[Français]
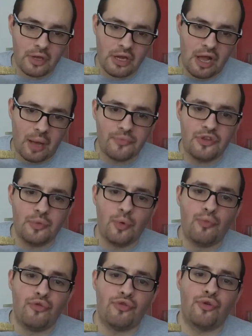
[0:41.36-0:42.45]
Il est un petit
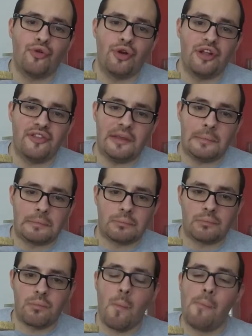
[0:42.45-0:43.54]
peu plus chocolaté.
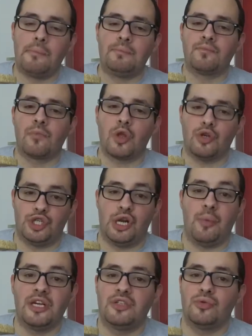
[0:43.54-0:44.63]
J'ai
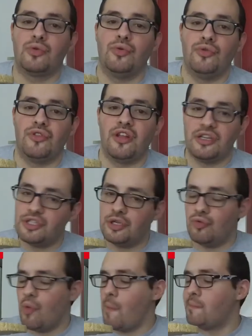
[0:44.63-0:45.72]
l'impression que le Nutella chez
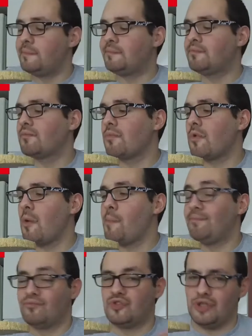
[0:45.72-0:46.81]
nous,
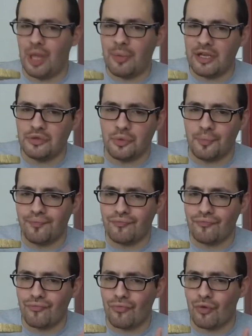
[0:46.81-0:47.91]
c'est une impression.
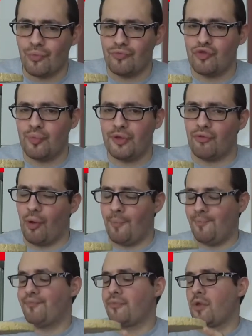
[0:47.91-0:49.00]
Hmm, je suis pas sûr.
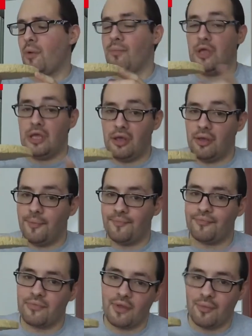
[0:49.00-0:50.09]
Mais
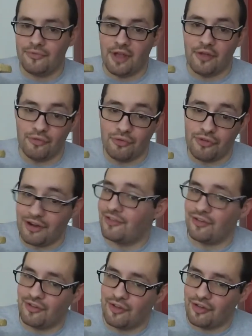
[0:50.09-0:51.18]
ça reste du Nutella,
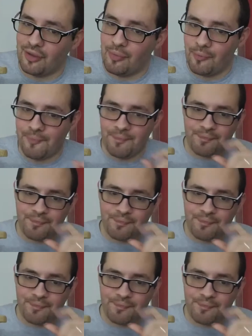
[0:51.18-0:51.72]
c'est très très bon.